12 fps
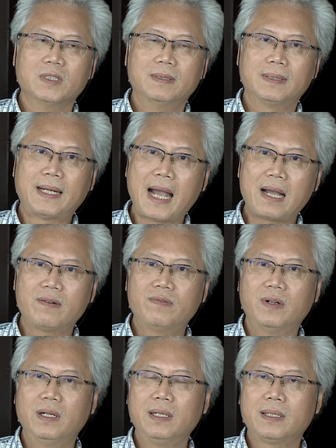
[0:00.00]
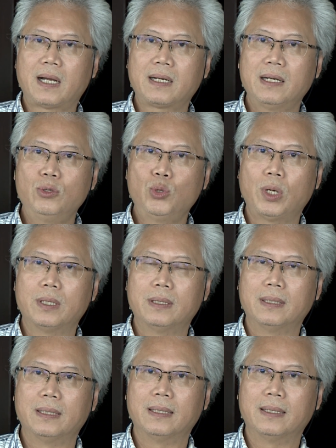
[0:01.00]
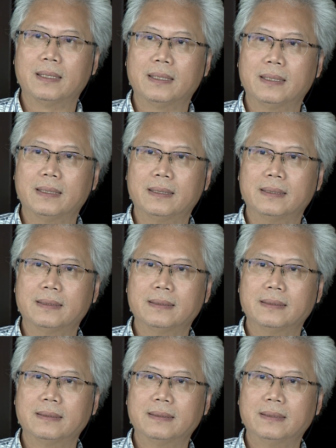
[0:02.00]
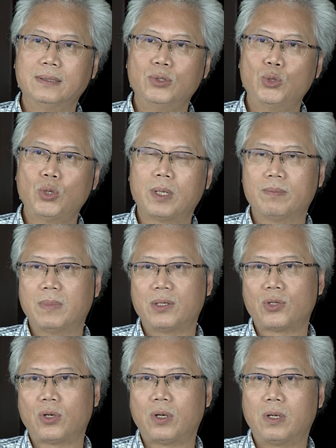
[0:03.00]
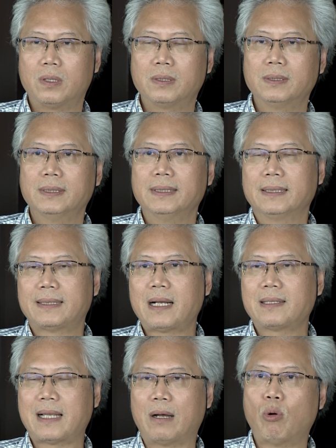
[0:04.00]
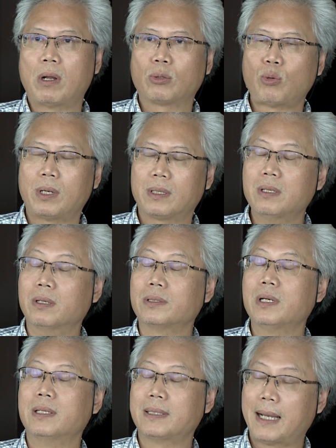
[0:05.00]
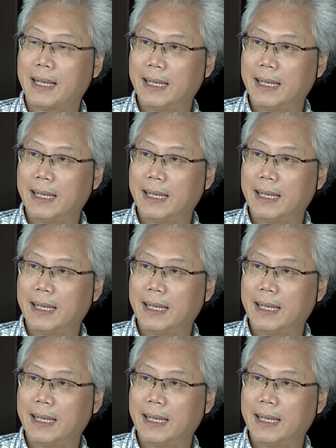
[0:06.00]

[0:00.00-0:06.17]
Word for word: khác với các cái chuyện à, chuyện mà do tác giả hoàn toàn tưởng tượng ra.